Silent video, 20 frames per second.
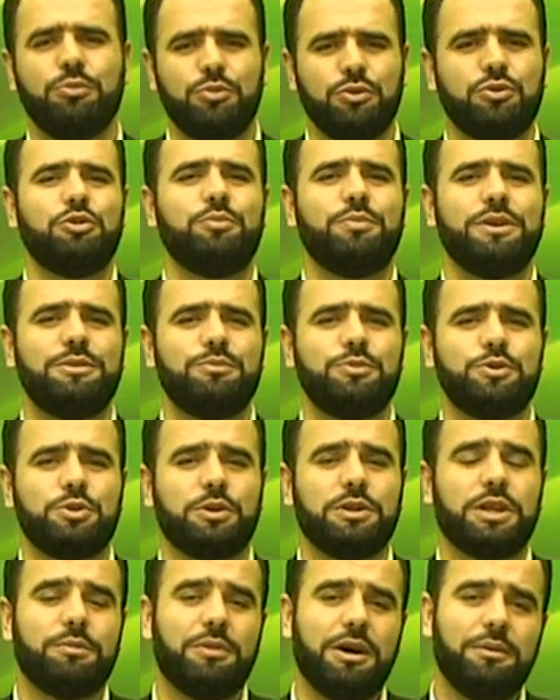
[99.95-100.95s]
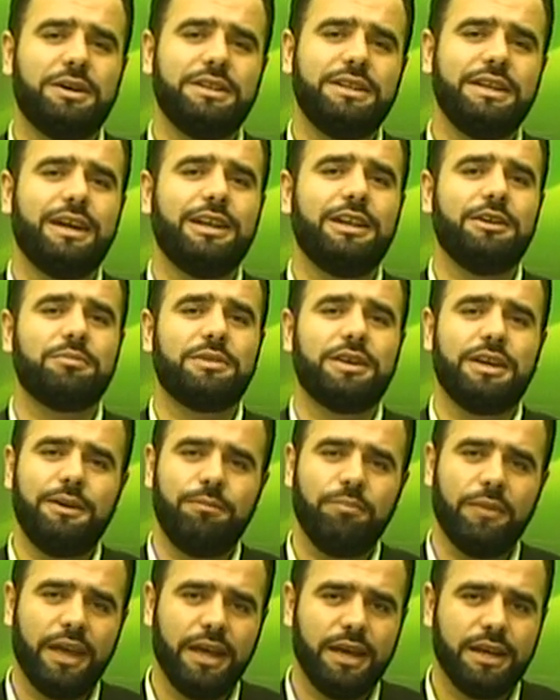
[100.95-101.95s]
Bunu bilmiş olalım. Ama diyelim
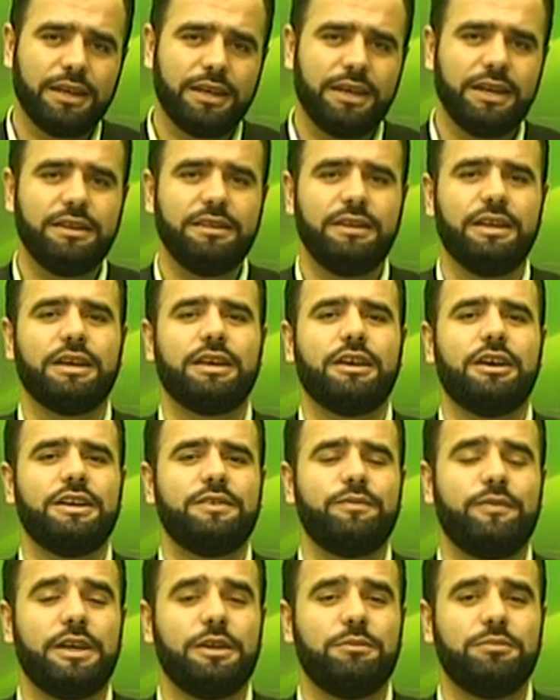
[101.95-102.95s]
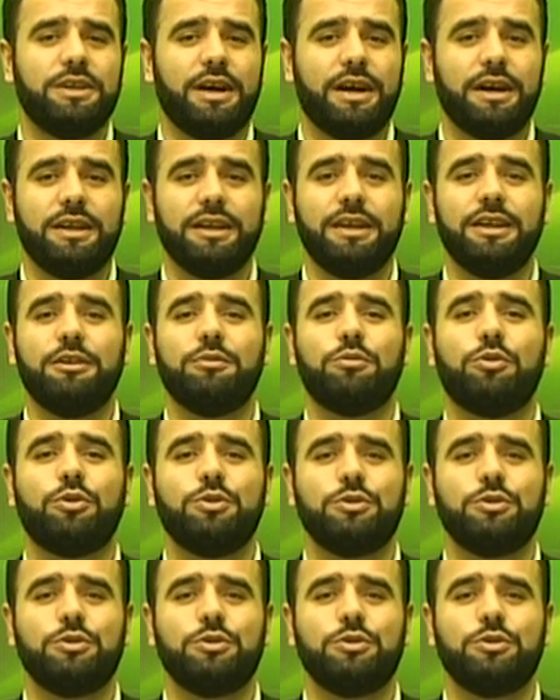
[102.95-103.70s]
ki gittik efendim tarihi